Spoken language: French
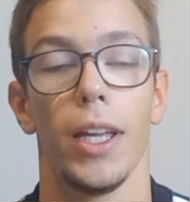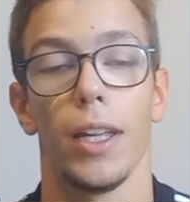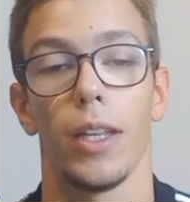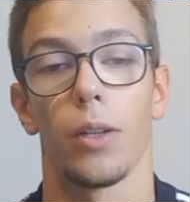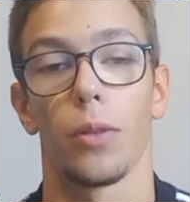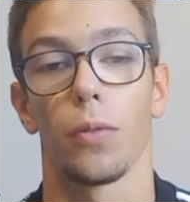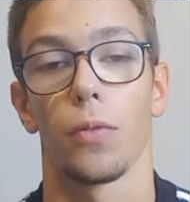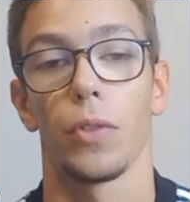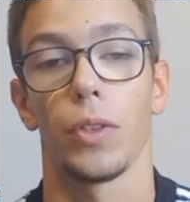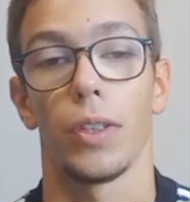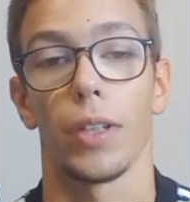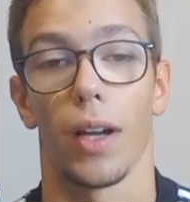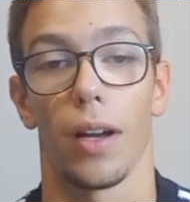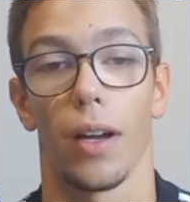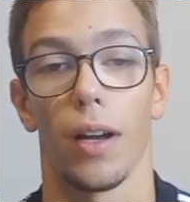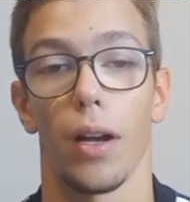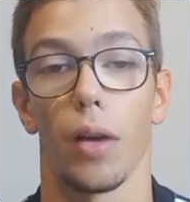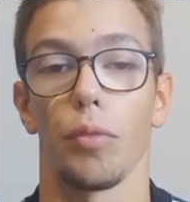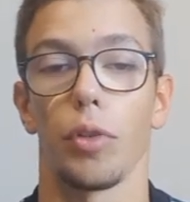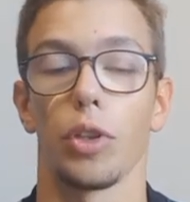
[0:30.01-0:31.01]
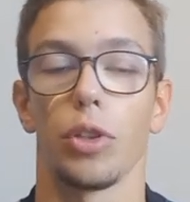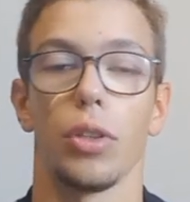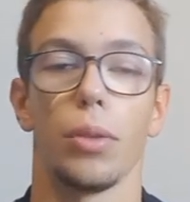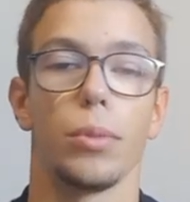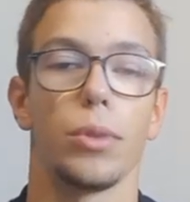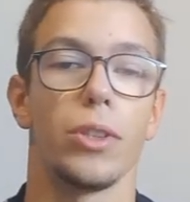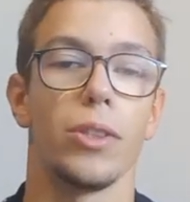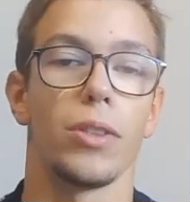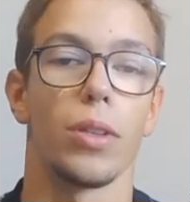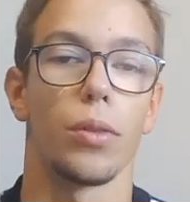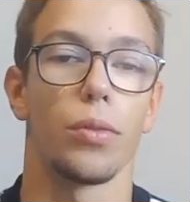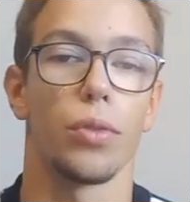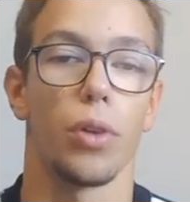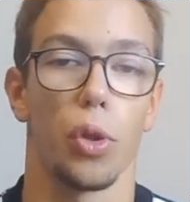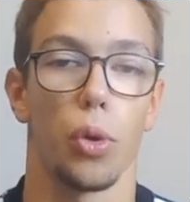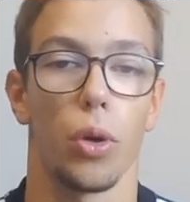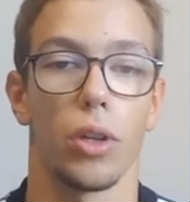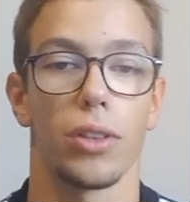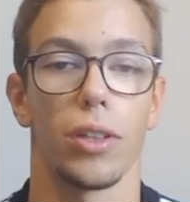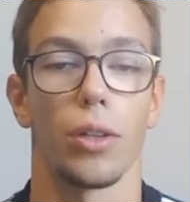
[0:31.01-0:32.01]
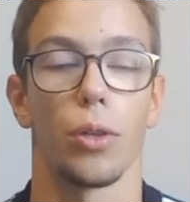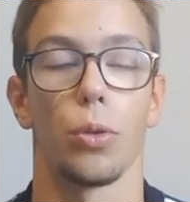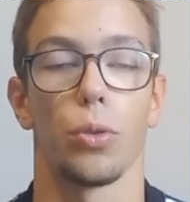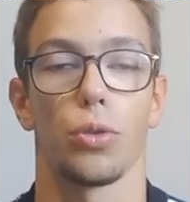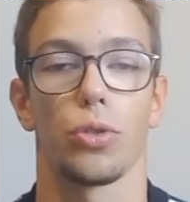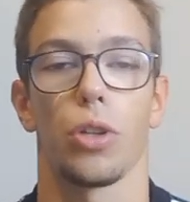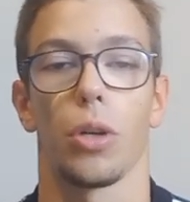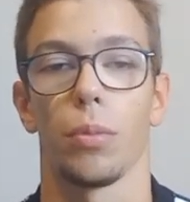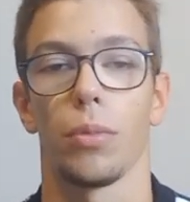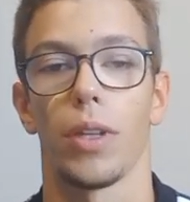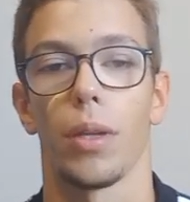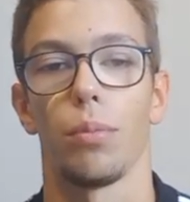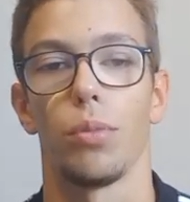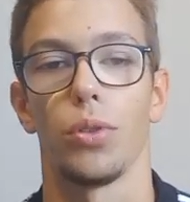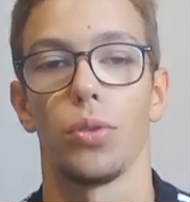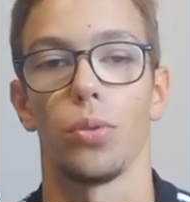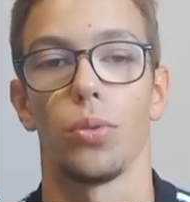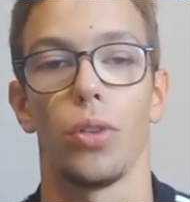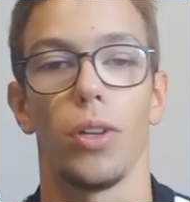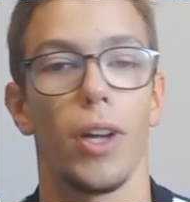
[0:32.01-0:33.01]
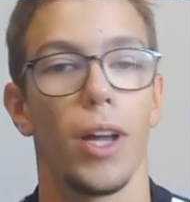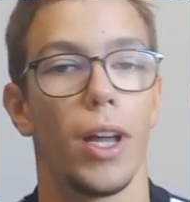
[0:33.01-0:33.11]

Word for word: Et on finira avec des petites infos à droite à gauche comme d'habitude.